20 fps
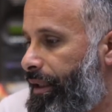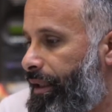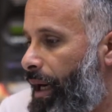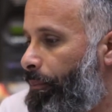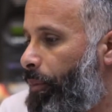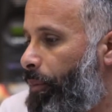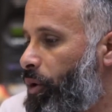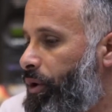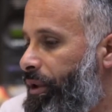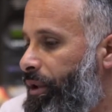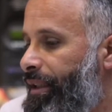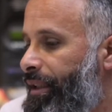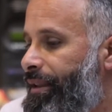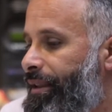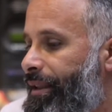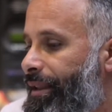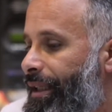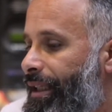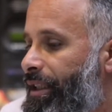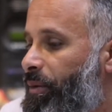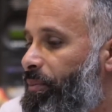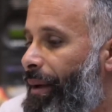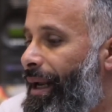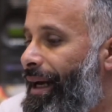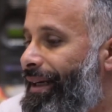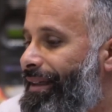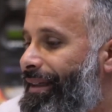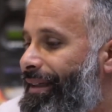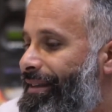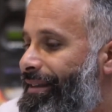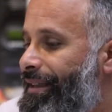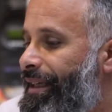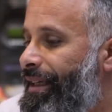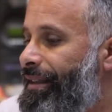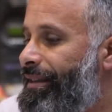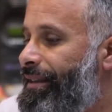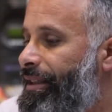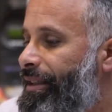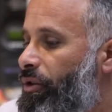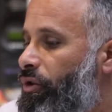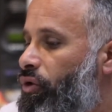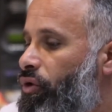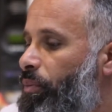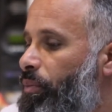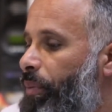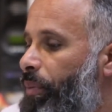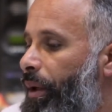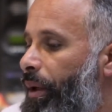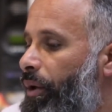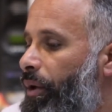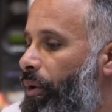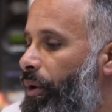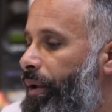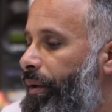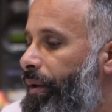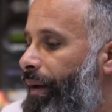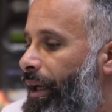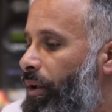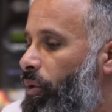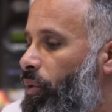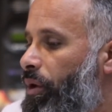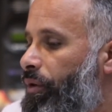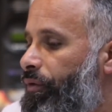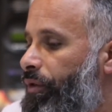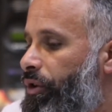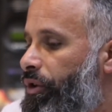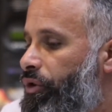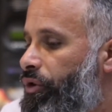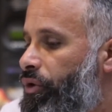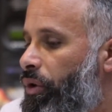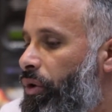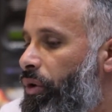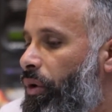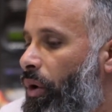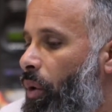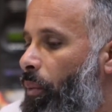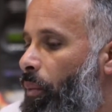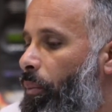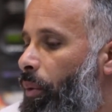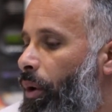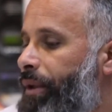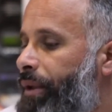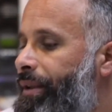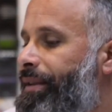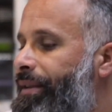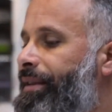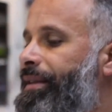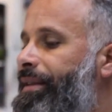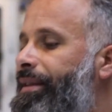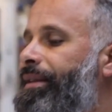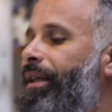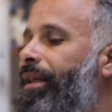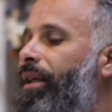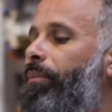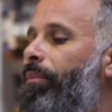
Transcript: A potência das placas tem que ser superior à do inversor ou pode ser